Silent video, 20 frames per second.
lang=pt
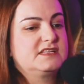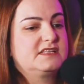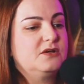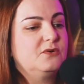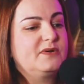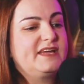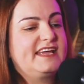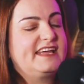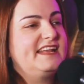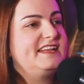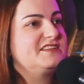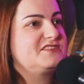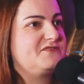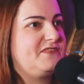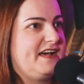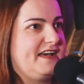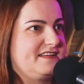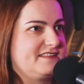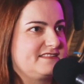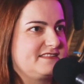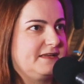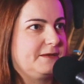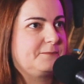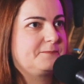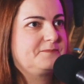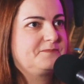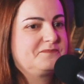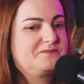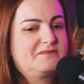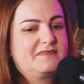Então, o que, que eles
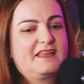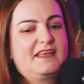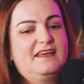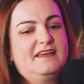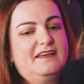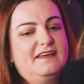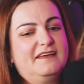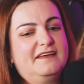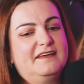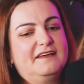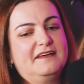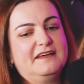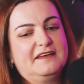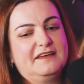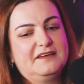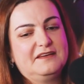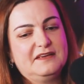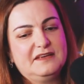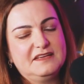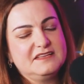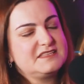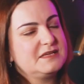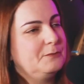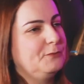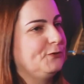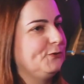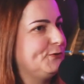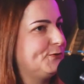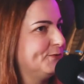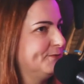fazem? É, isso é
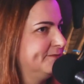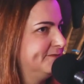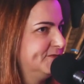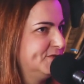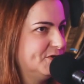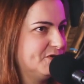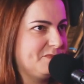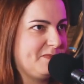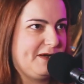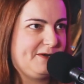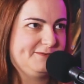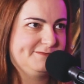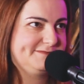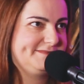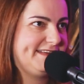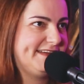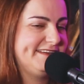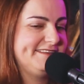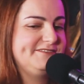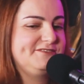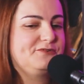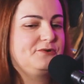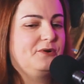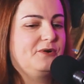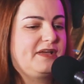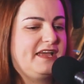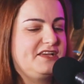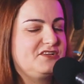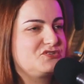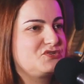muito normal, tá? Em
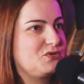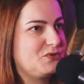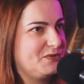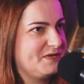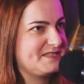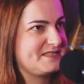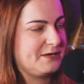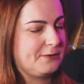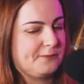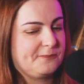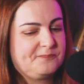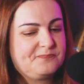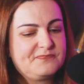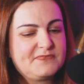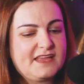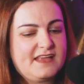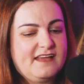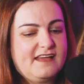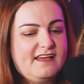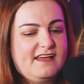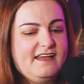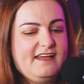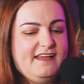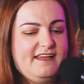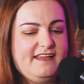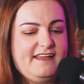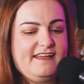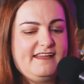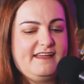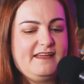qualquer instituição.
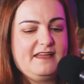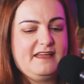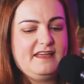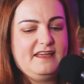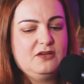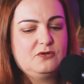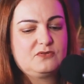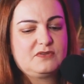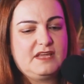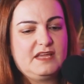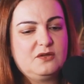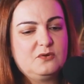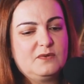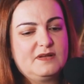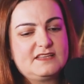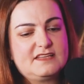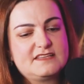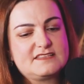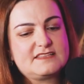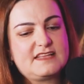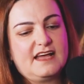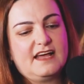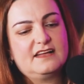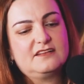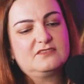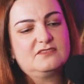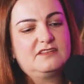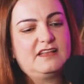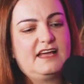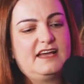É, eu tenho um
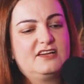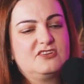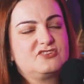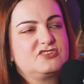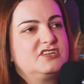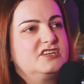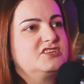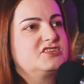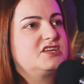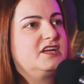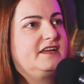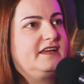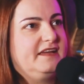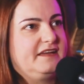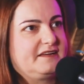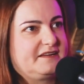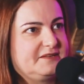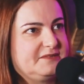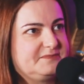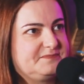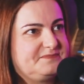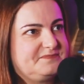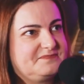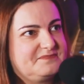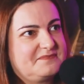atestado lá de enxaqueca.